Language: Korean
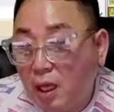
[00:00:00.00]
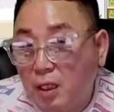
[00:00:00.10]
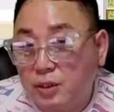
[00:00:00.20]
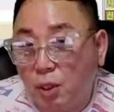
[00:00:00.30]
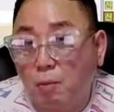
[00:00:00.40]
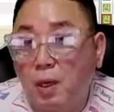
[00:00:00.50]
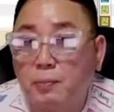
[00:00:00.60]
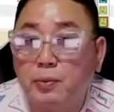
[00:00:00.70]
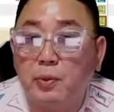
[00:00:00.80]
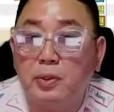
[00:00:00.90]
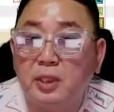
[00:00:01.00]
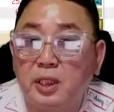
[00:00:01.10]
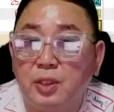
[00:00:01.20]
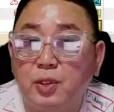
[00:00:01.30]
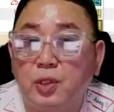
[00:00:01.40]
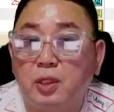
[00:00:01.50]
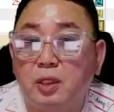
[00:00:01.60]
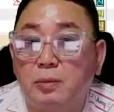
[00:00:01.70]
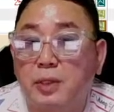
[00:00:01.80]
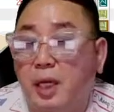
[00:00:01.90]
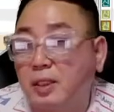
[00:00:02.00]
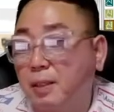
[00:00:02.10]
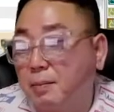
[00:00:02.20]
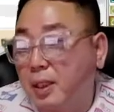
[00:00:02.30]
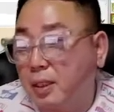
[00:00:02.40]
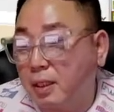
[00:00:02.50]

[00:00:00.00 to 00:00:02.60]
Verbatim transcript: 정말 프로는 이 뒷그림을 안단 말이에요.